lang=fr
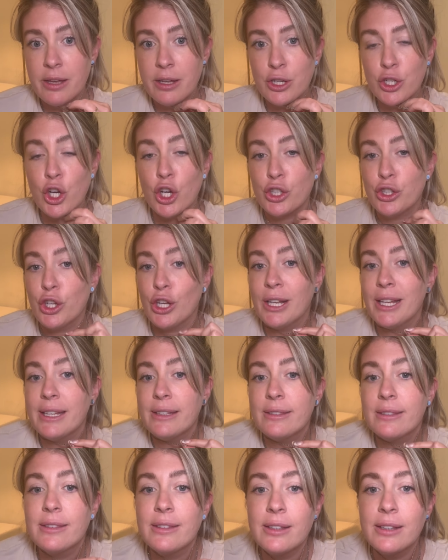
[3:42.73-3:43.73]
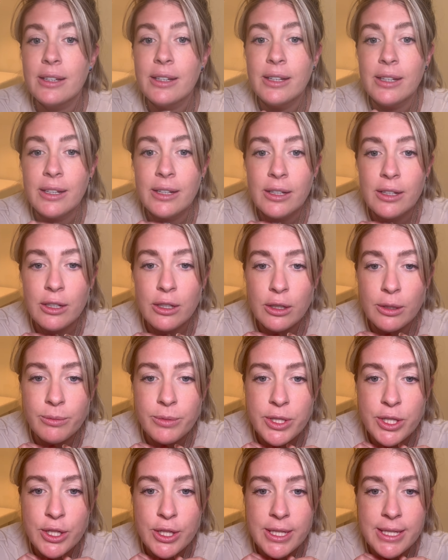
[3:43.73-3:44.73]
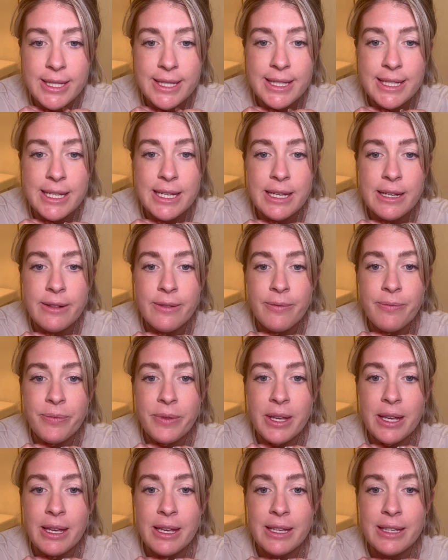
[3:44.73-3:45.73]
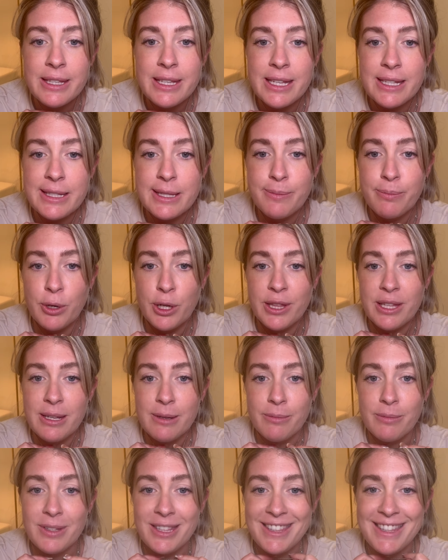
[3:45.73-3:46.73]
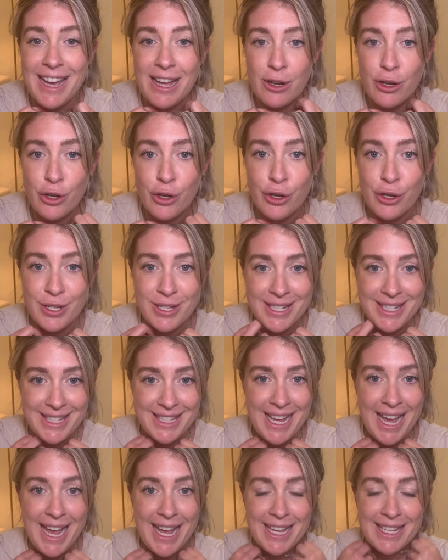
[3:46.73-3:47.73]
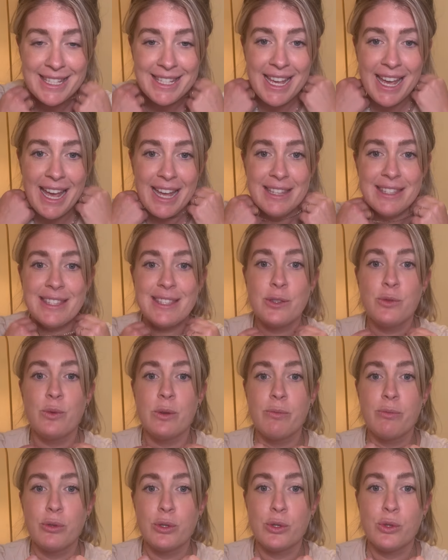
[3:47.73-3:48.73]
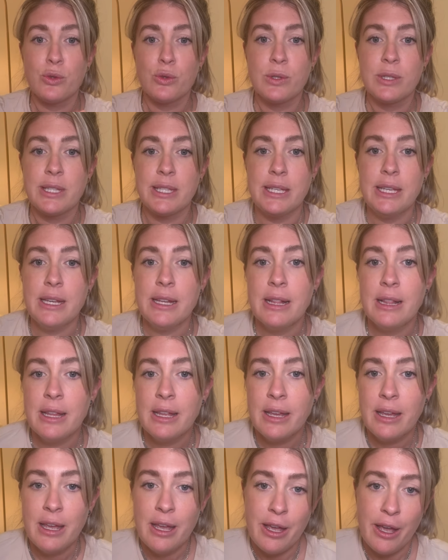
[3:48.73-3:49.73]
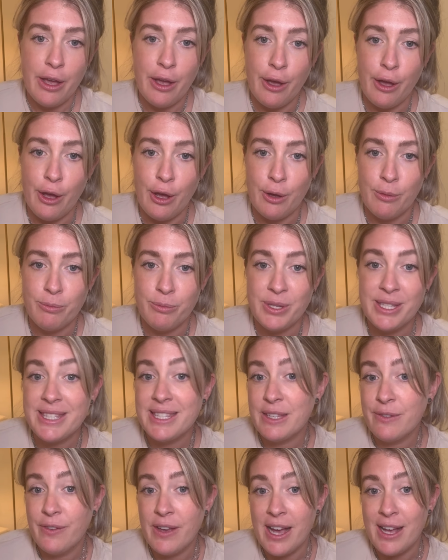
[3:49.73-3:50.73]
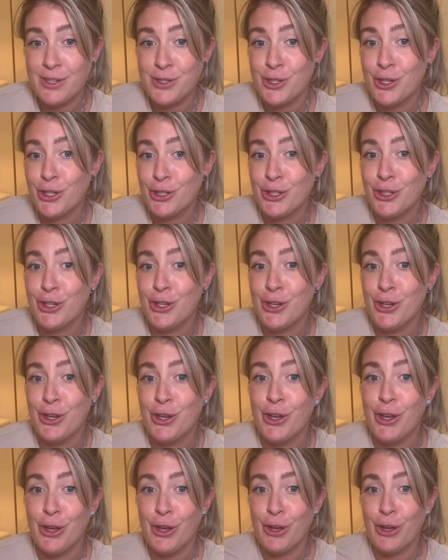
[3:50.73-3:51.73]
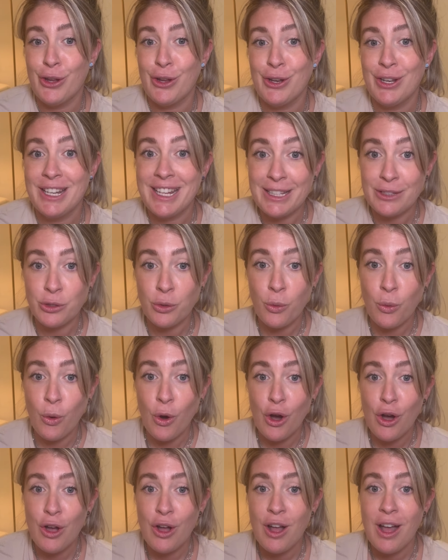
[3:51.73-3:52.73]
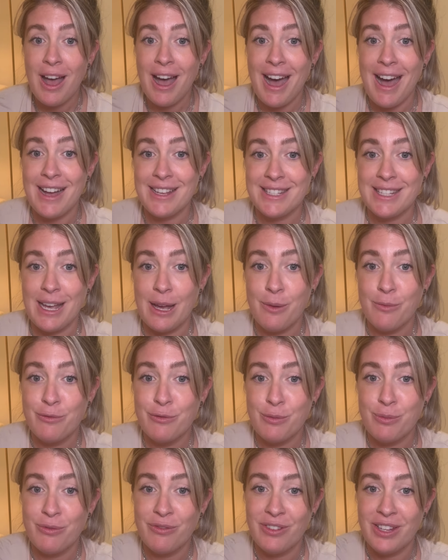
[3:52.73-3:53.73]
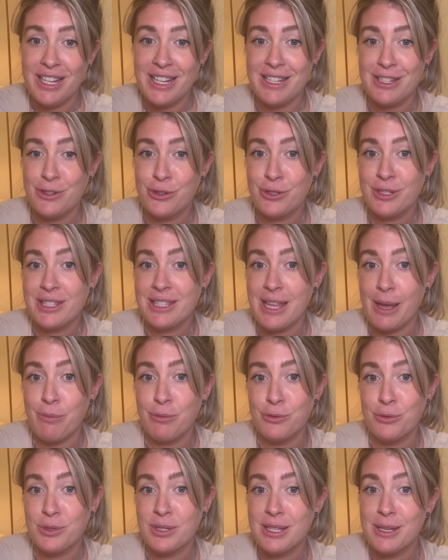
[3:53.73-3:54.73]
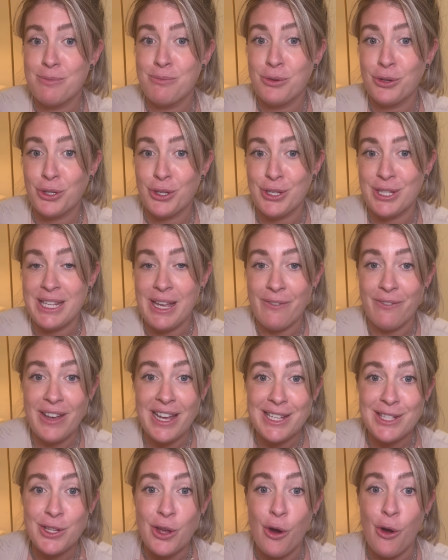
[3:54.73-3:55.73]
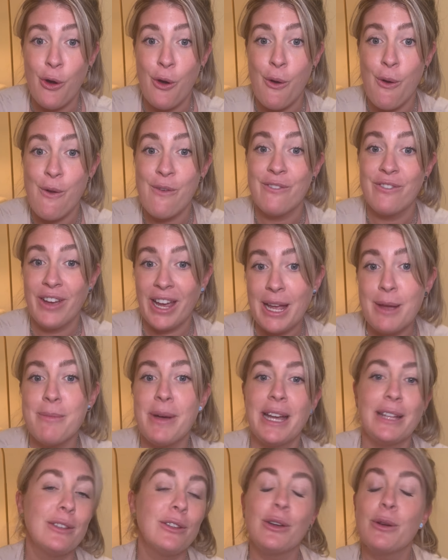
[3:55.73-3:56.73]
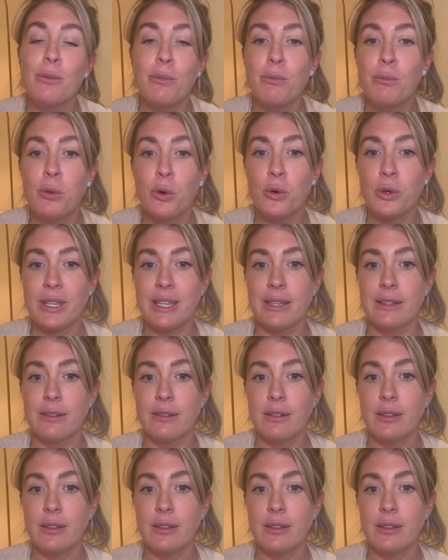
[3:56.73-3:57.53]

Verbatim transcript: cordelette comme ça ici, qui est disponible dans le 16 à 18 pouces aussi. Euh, puis ce qui fait en sorte que euh, les trois, ensemble, vous pouvez les juxtaposer pour que ça fasse un vraiment beau kit.